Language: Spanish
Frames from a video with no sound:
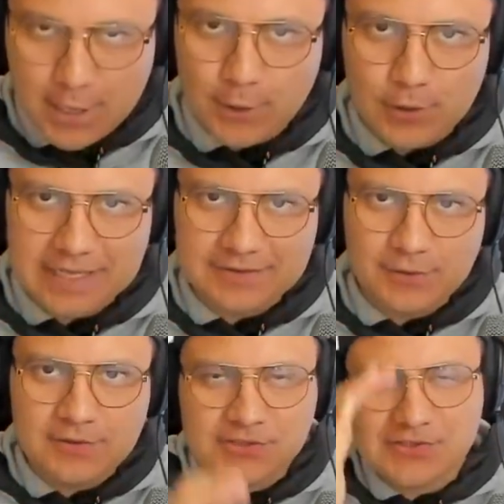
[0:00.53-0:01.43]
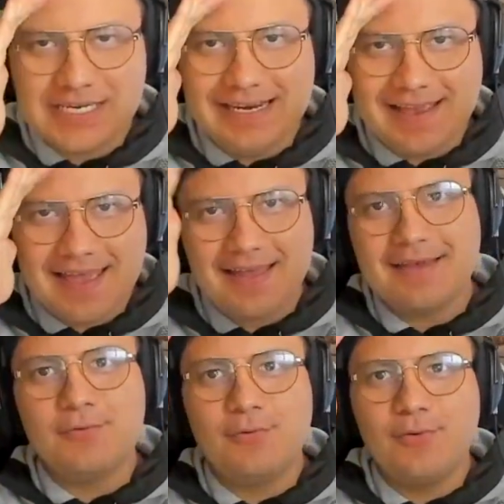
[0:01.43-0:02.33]
Hola a todos y
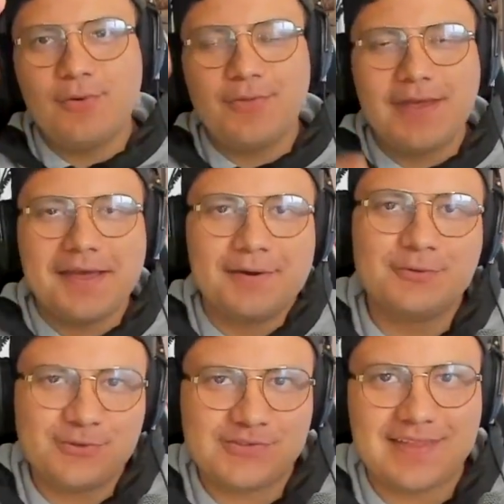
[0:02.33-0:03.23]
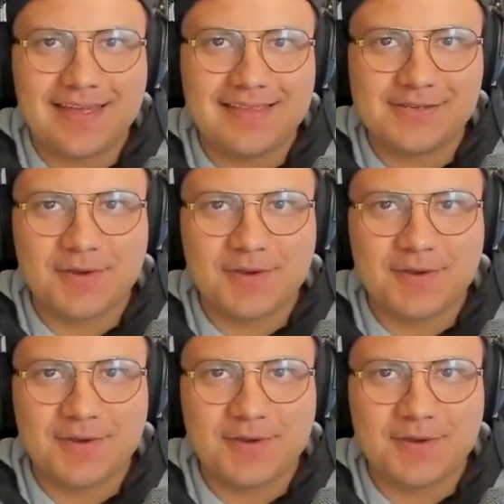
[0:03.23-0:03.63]
cada uno de ustedes.